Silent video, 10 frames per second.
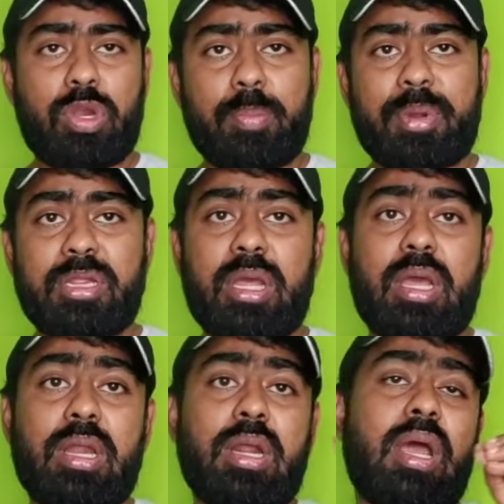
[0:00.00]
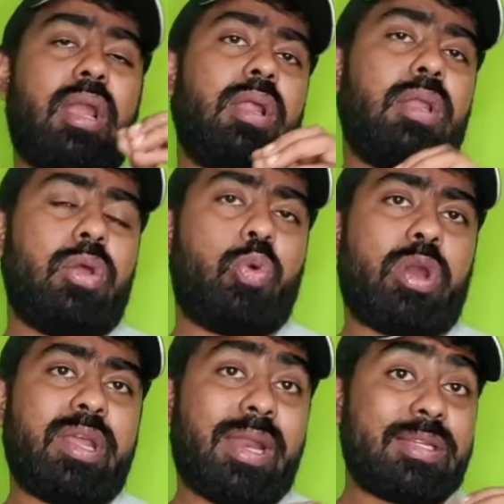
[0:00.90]
ఉన్న ప్రధాన కారణాల్లో
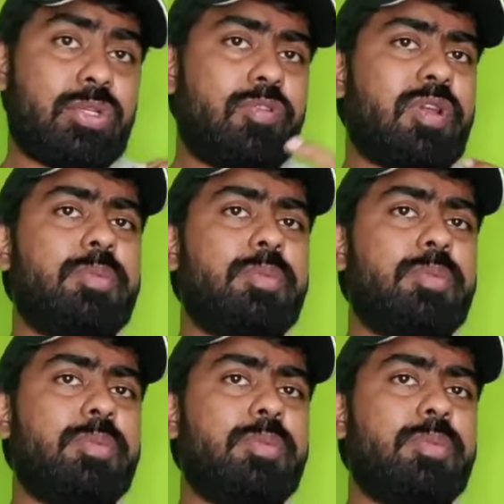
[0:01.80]
ఒకటి ఎలక్షన్ ఆఫ్